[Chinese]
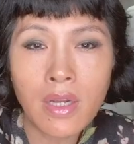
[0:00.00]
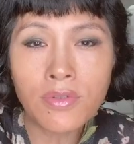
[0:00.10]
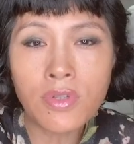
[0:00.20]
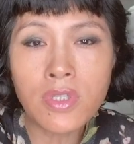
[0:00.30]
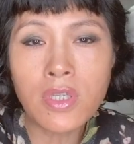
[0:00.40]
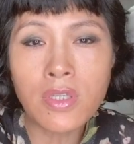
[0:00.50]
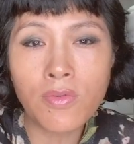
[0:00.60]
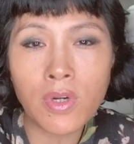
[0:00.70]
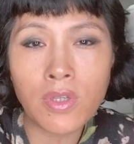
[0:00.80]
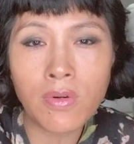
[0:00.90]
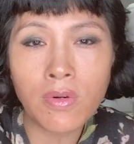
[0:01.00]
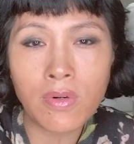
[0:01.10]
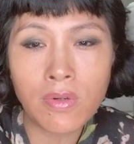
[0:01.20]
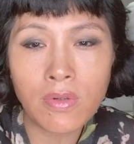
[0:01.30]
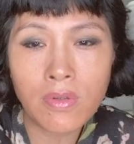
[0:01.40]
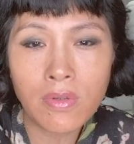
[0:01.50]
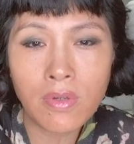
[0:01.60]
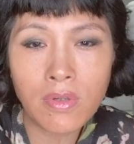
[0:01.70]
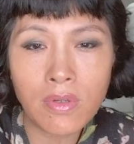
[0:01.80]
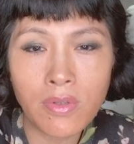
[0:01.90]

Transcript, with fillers: 然后最近我又呃